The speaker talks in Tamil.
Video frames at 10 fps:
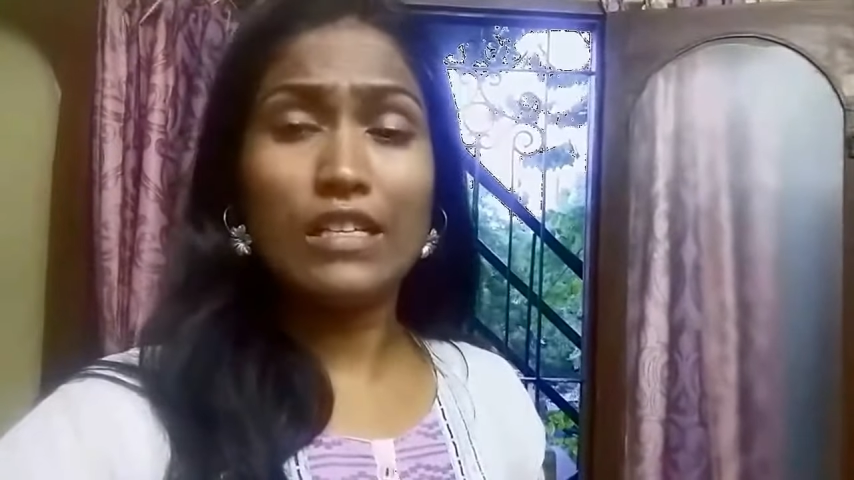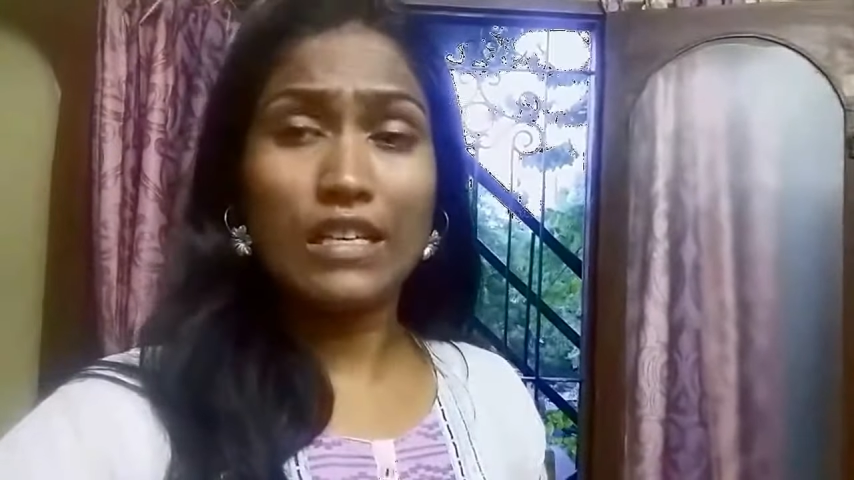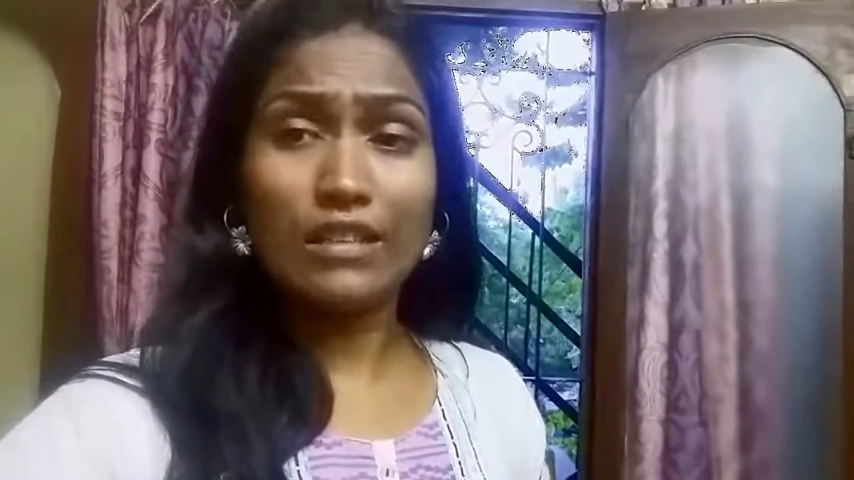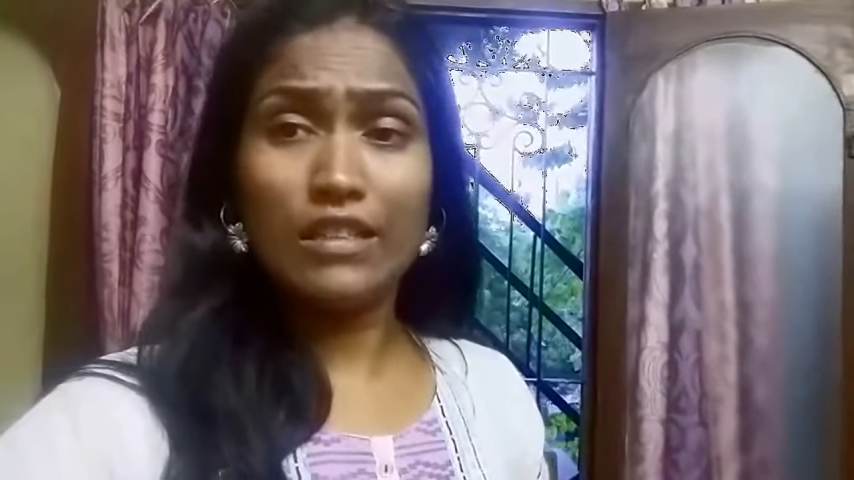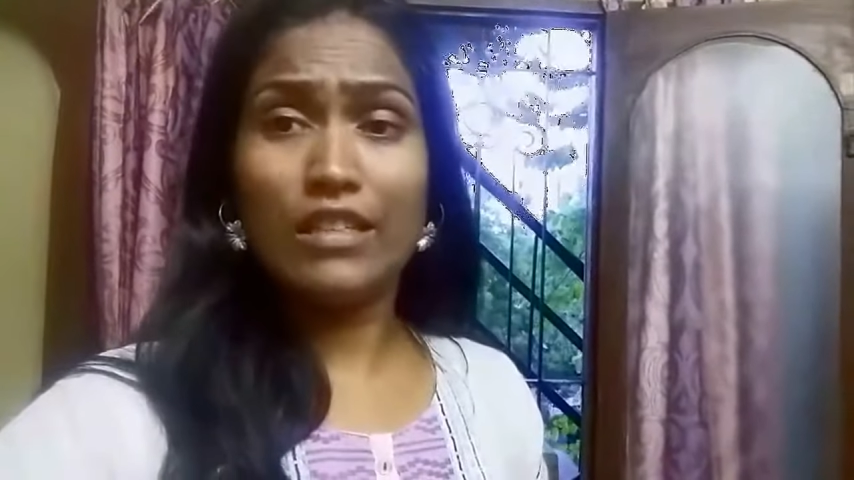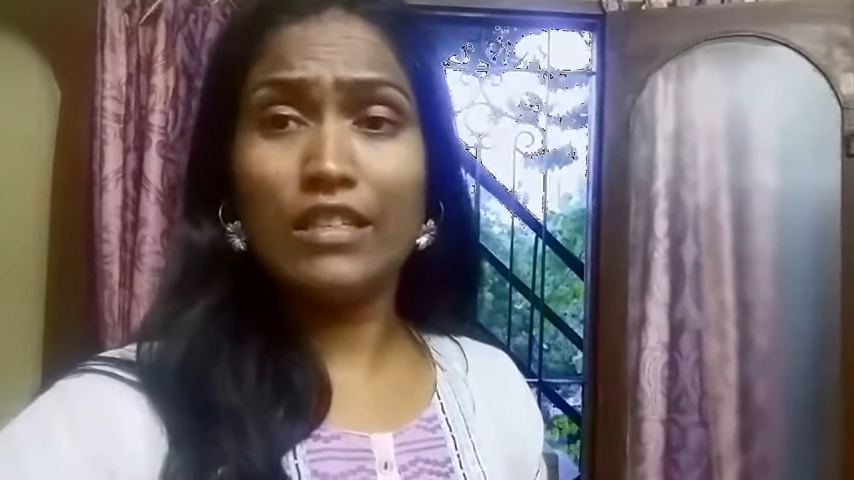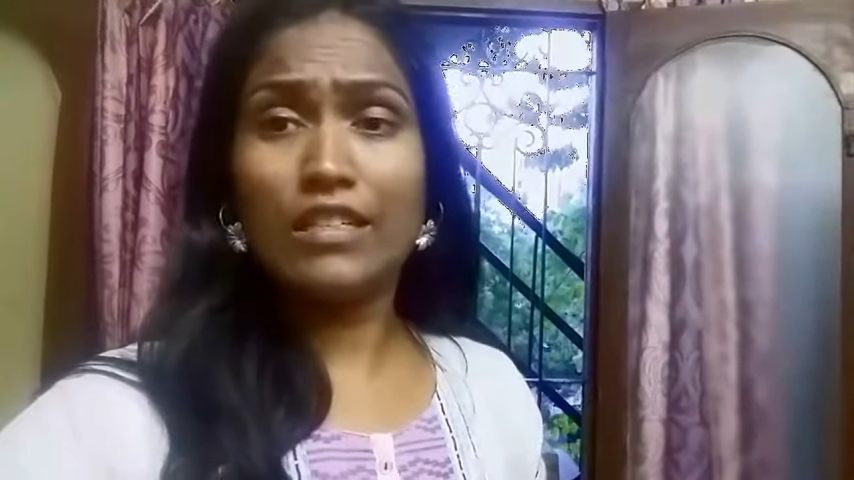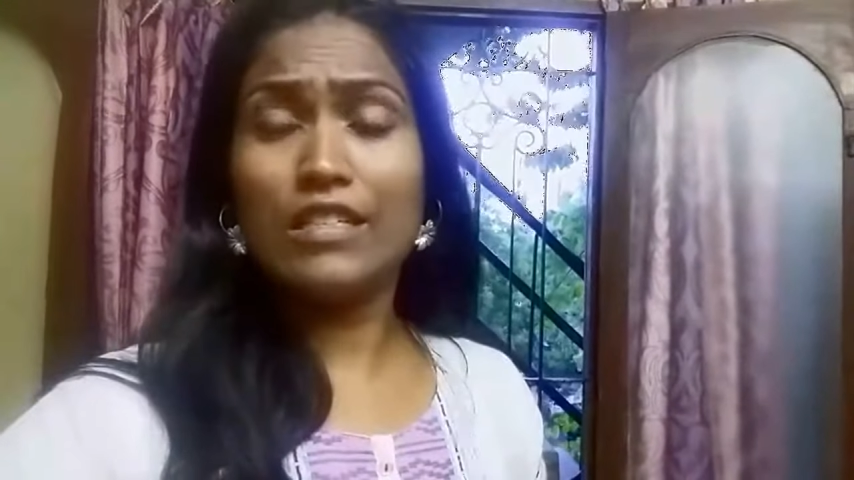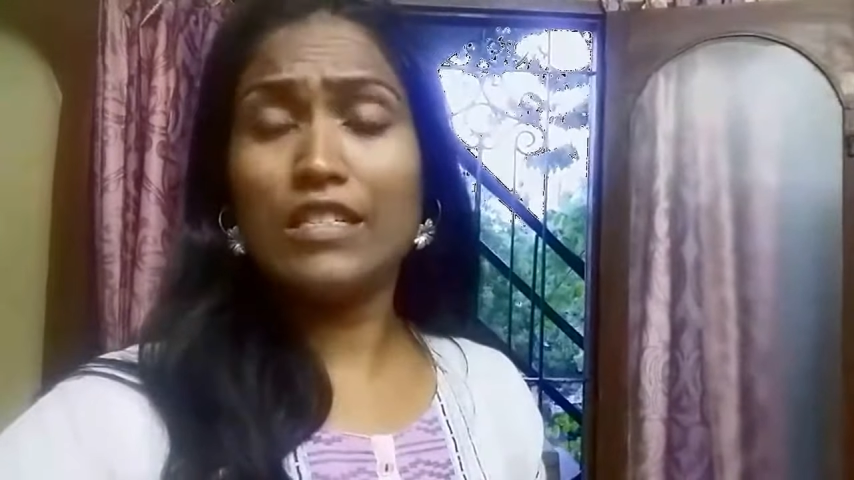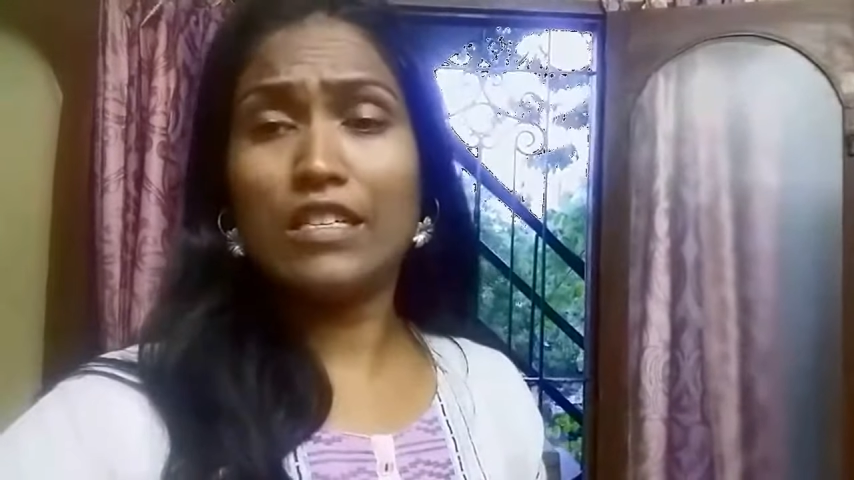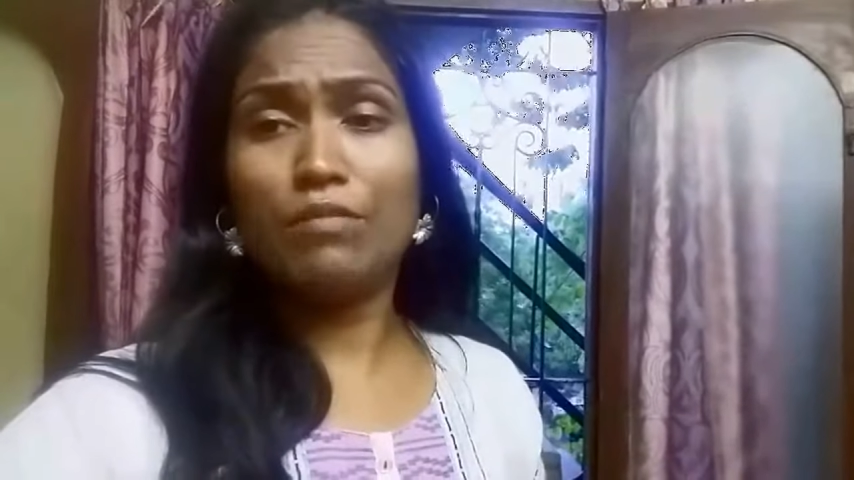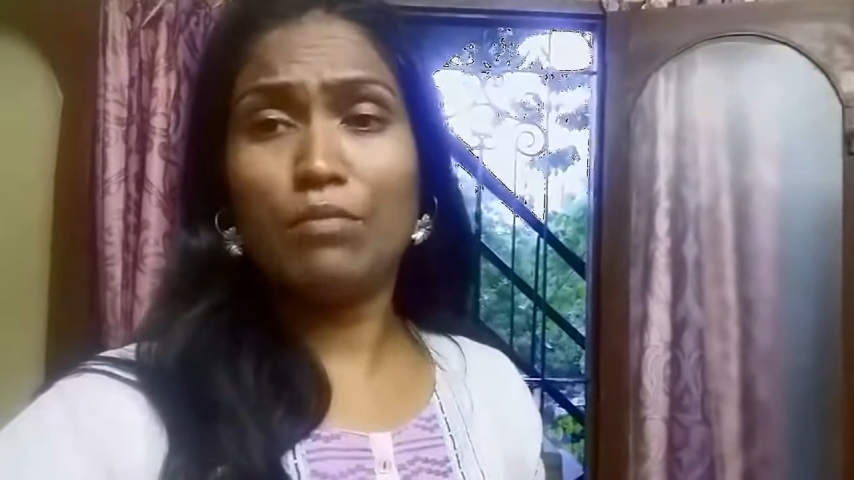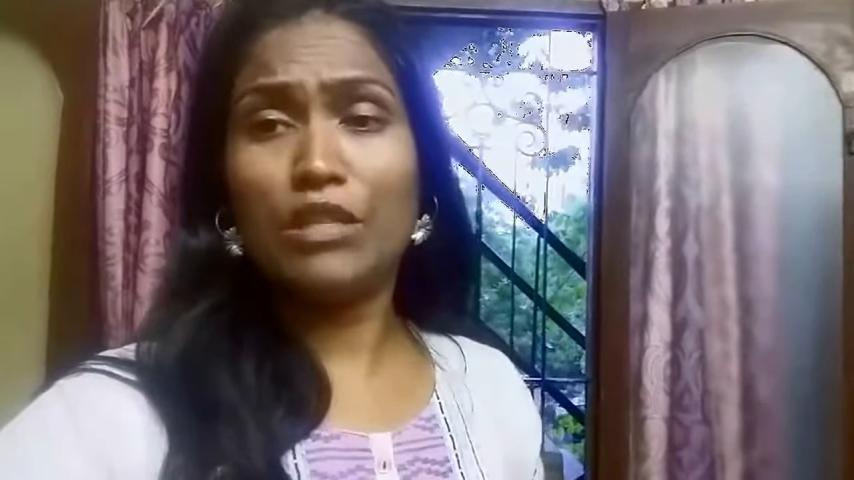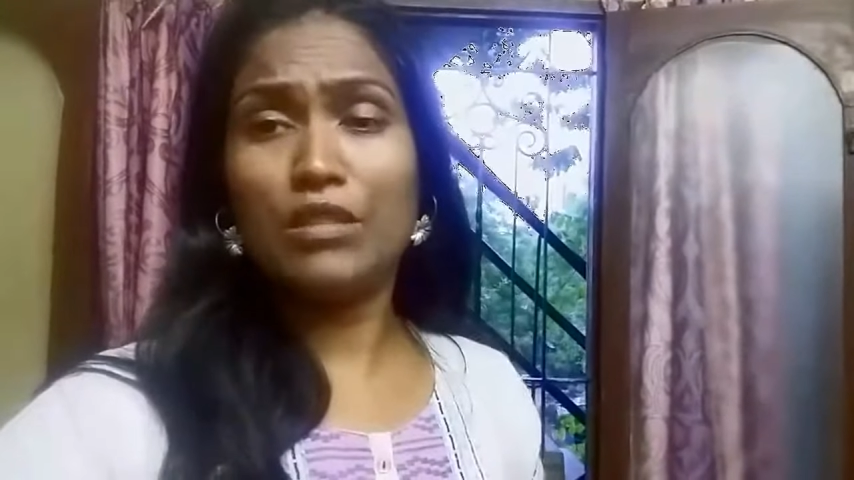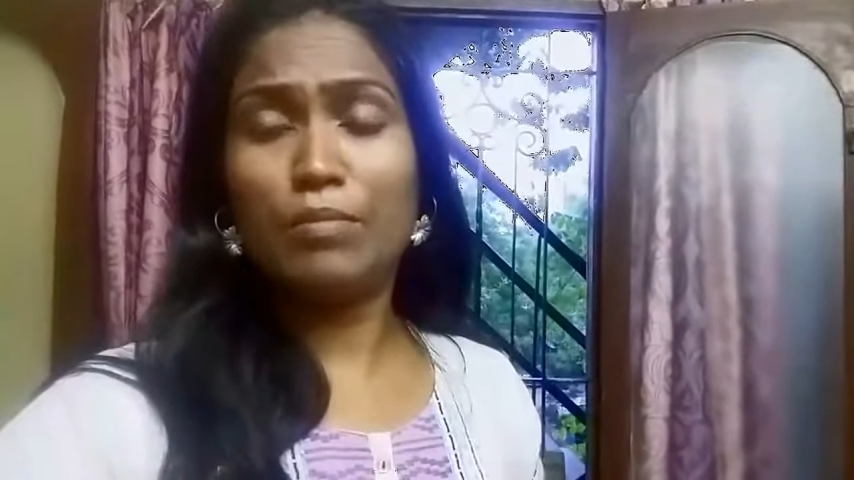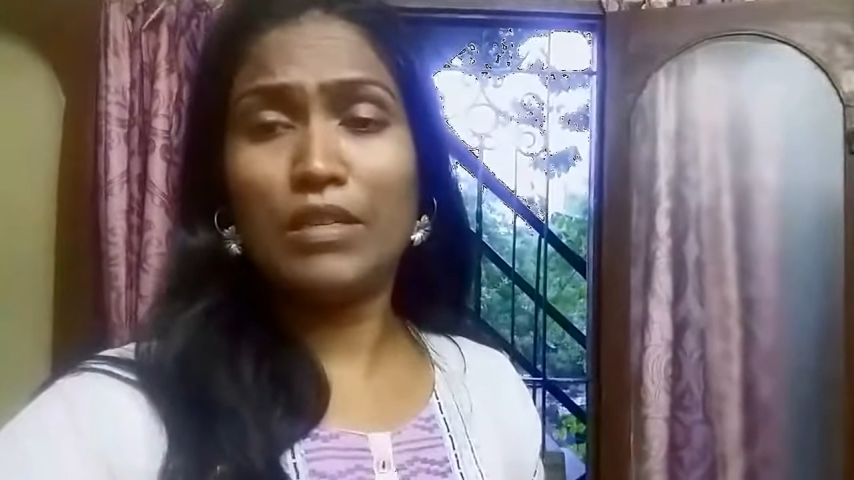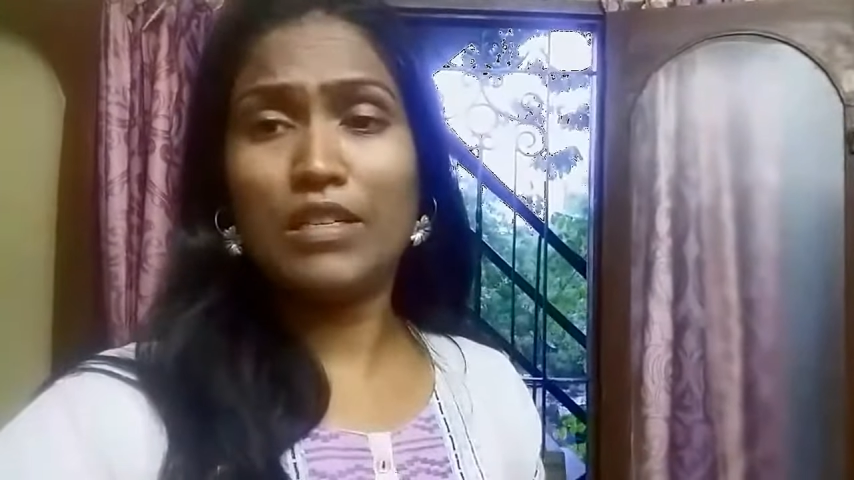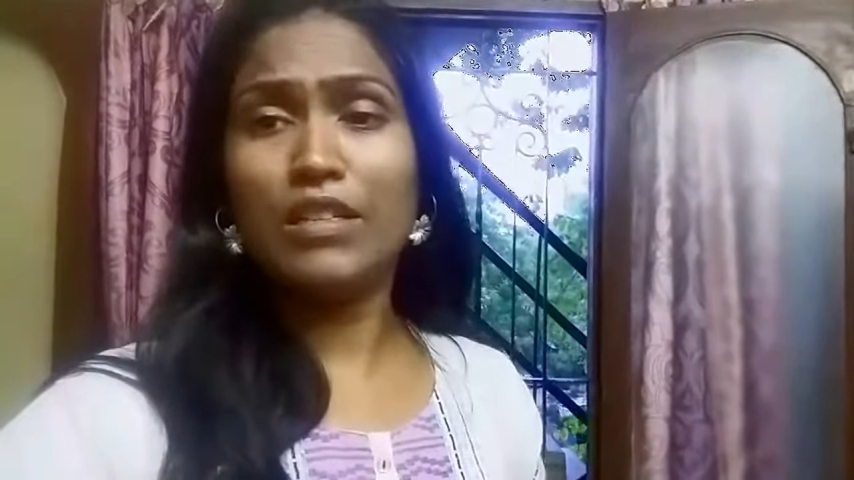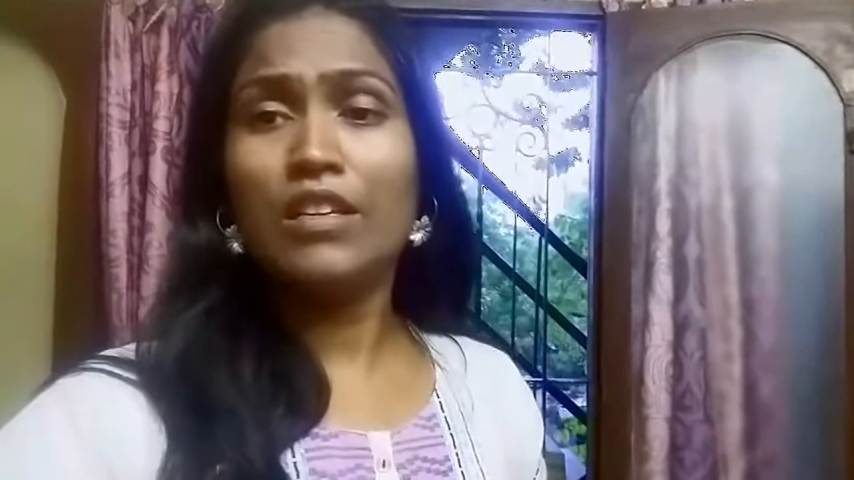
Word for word: ரத்தத்துக்குன்னு சம்மந்தப்பட்ட